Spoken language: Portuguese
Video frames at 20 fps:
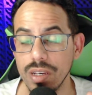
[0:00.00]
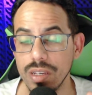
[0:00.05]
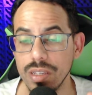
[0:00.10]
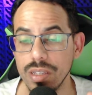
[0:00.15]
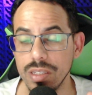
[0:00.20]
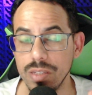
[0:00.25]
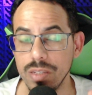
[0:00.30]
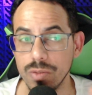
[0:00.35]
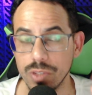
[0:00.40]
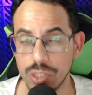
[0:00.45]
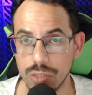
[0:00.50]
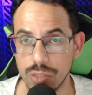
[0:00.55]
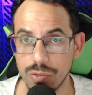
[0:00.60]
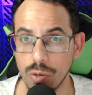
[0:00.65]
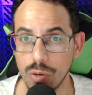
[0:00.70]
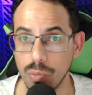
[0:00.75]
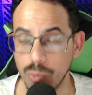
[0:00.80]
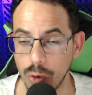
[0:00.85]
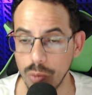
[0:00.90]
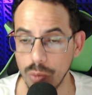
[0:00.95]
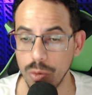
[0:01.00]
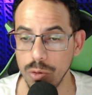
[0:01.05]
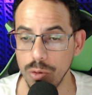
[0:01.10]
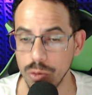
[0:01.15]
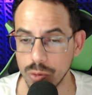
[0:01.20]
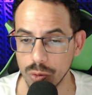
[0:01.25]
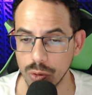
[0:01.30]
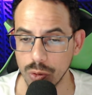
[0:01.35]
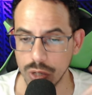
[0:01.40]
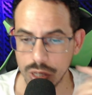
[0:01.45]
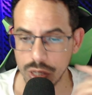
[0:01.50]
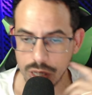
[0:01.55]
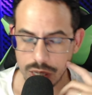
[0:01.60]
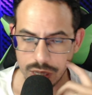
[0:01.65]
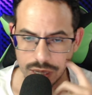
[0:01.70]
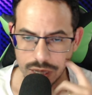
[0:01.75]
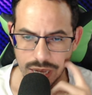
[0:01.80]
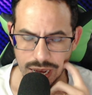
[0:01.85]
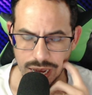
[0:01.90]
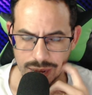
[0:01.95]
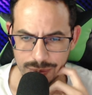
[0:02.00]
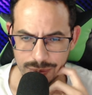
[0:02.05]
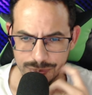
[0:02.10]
Se você tiver um bom monitor aí, tá?